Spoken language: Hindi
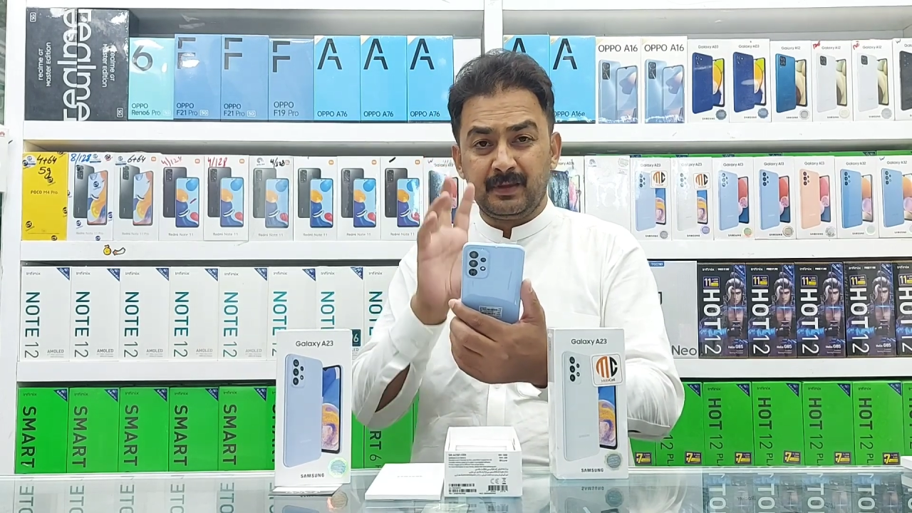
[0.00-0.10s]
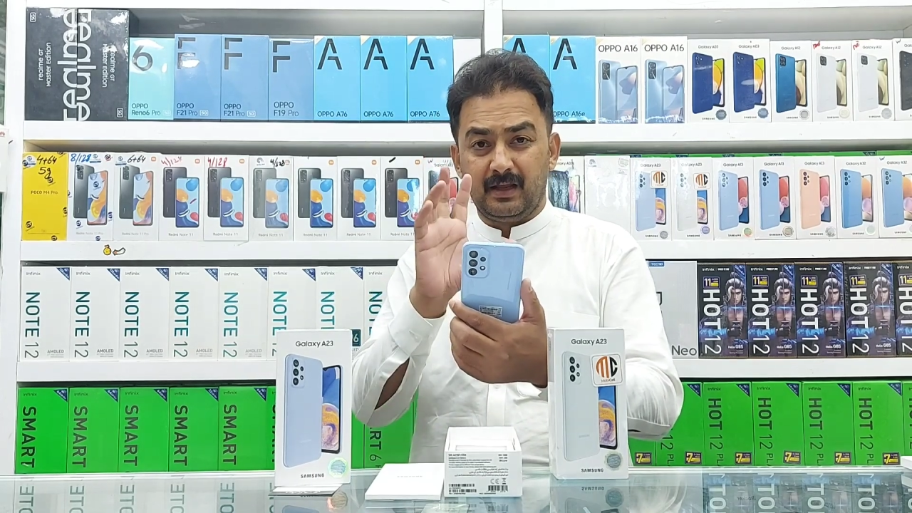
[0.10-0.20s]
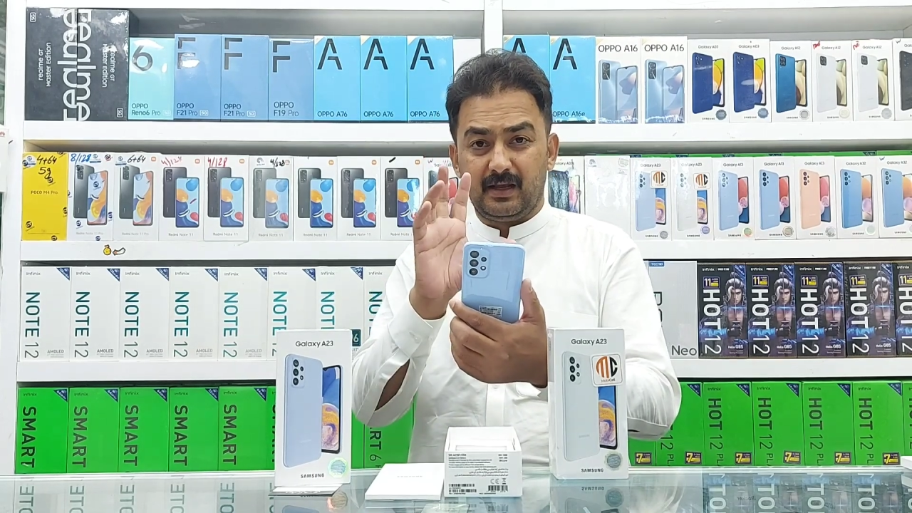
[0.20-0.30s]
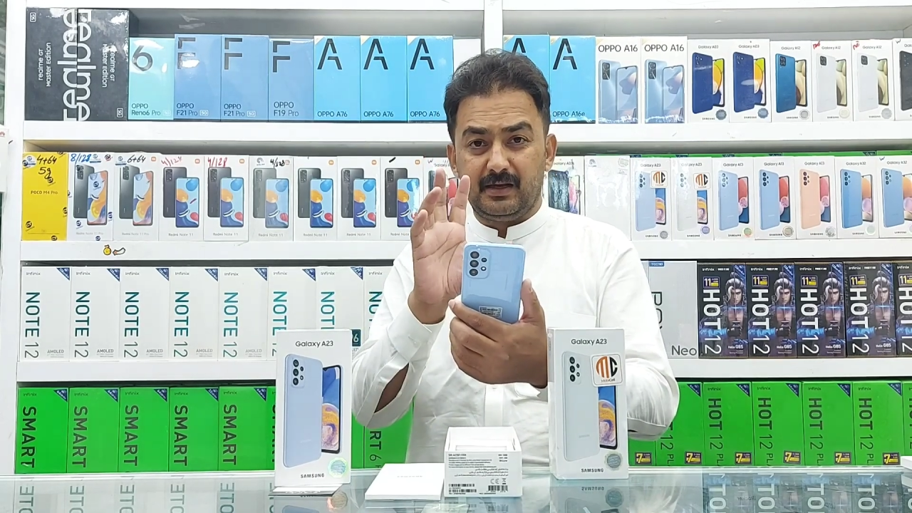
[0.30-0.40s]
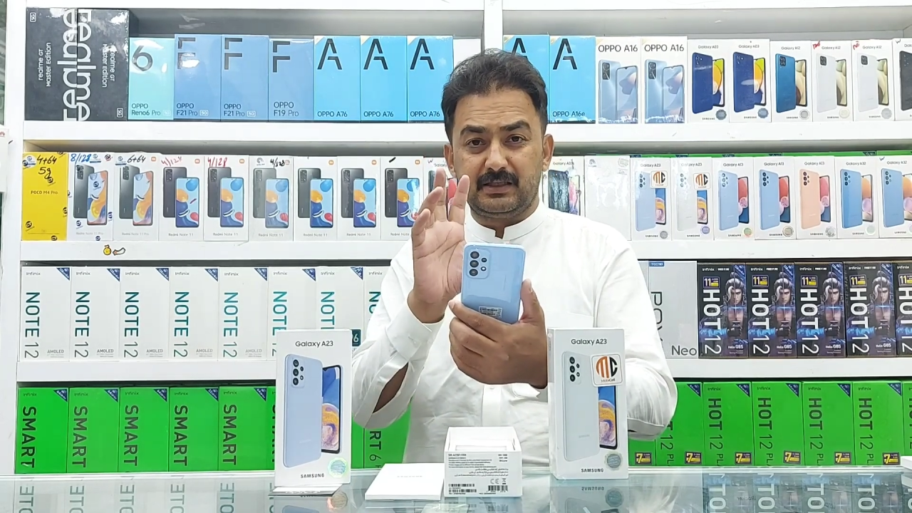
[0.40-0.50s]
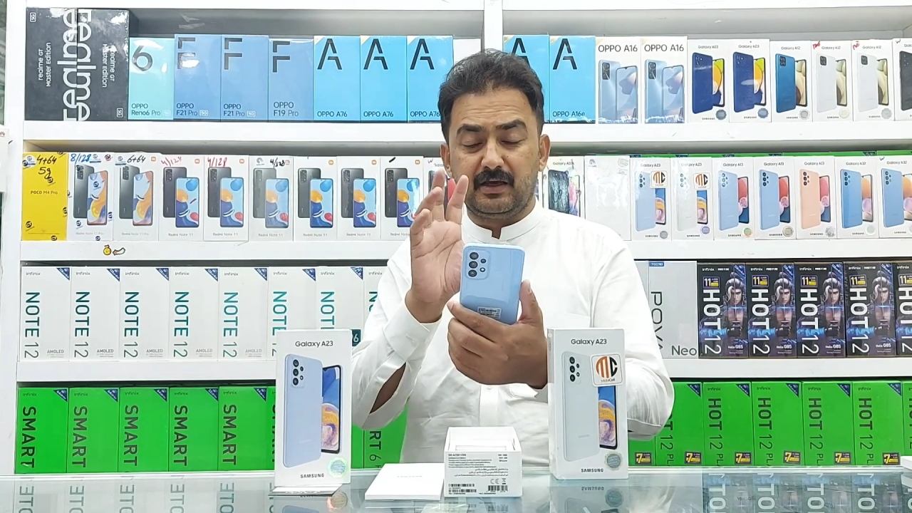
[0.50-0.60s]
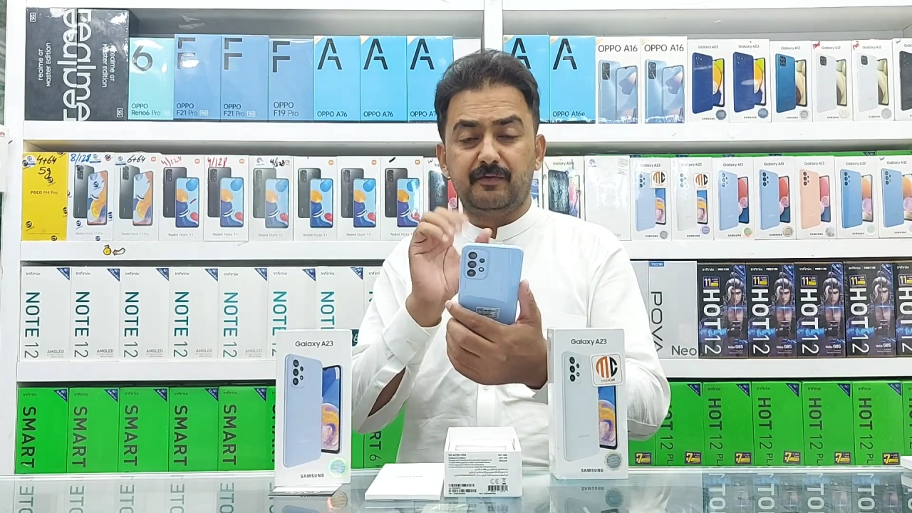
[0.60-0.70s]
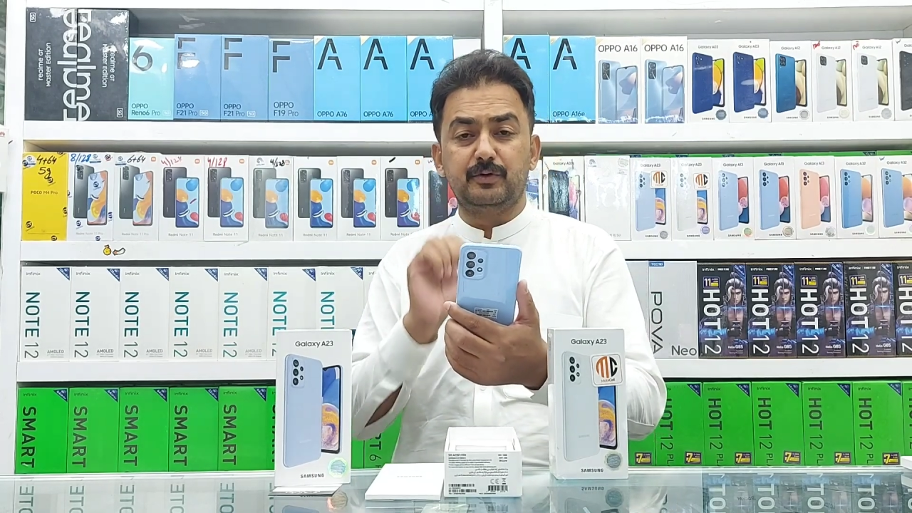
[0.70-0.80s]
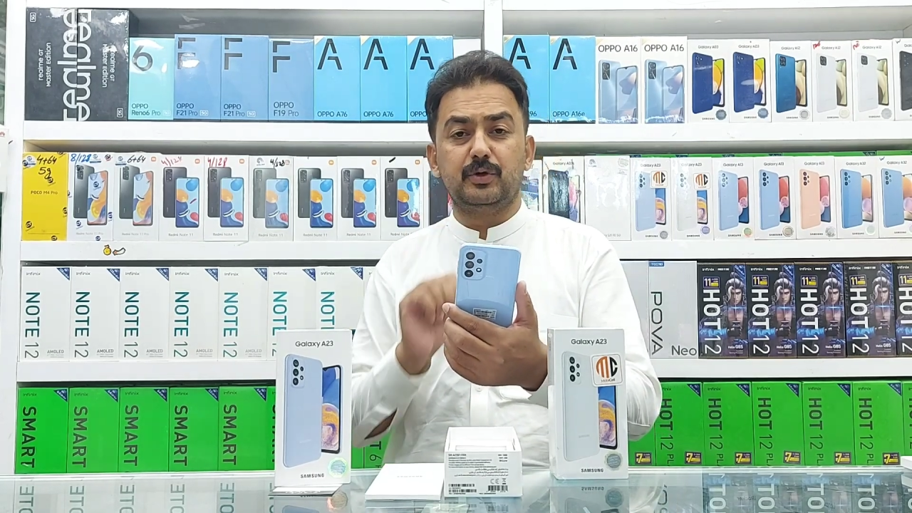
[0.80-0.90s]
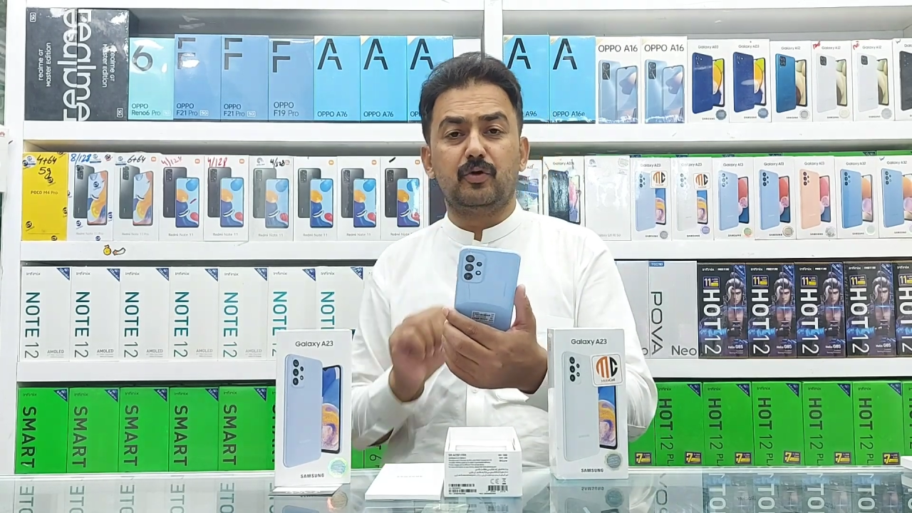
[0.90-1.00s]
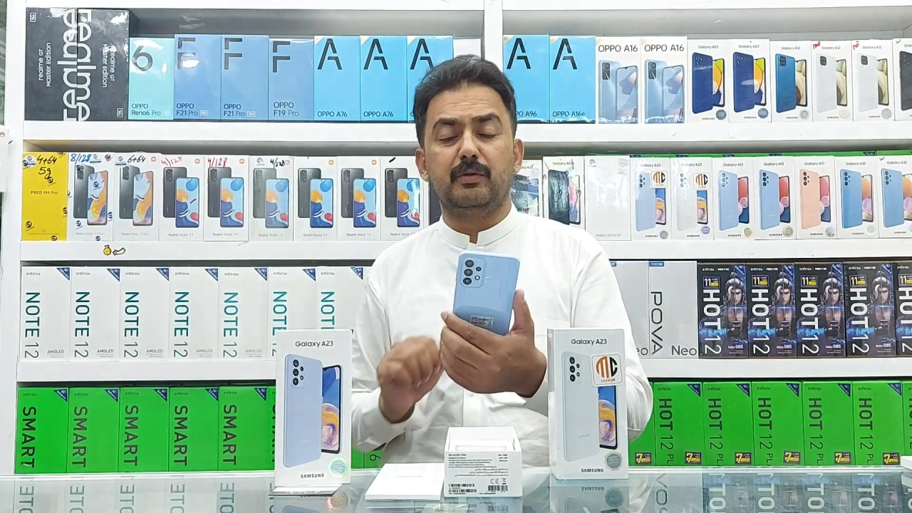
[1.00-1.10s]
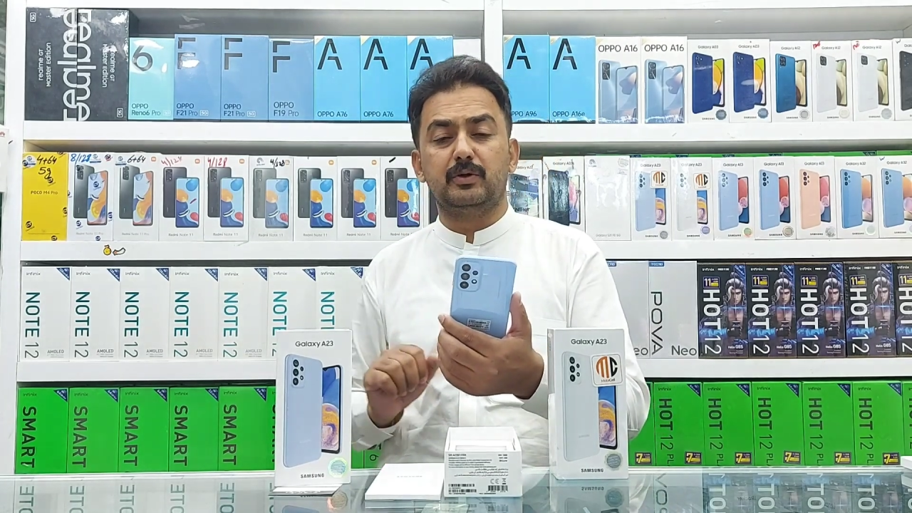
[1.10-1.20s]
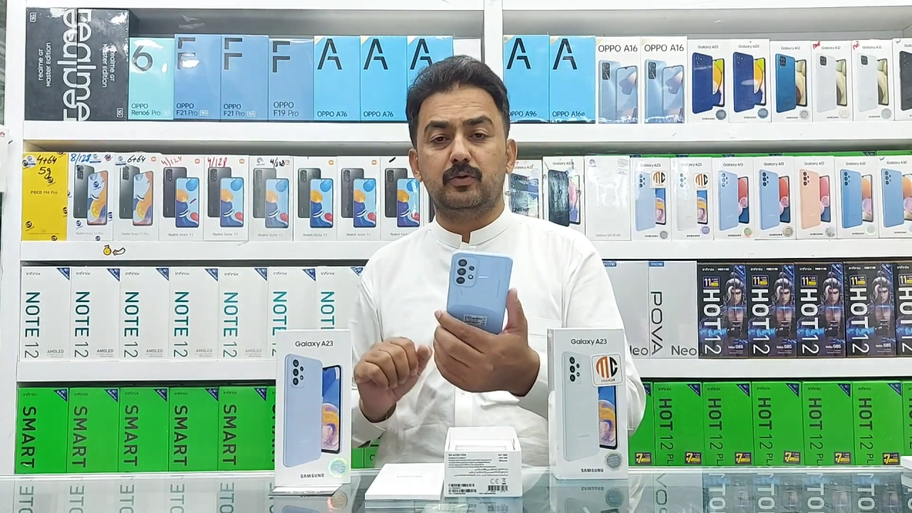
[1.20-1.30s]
लेकिन इस कन्फ्यूजन को मैं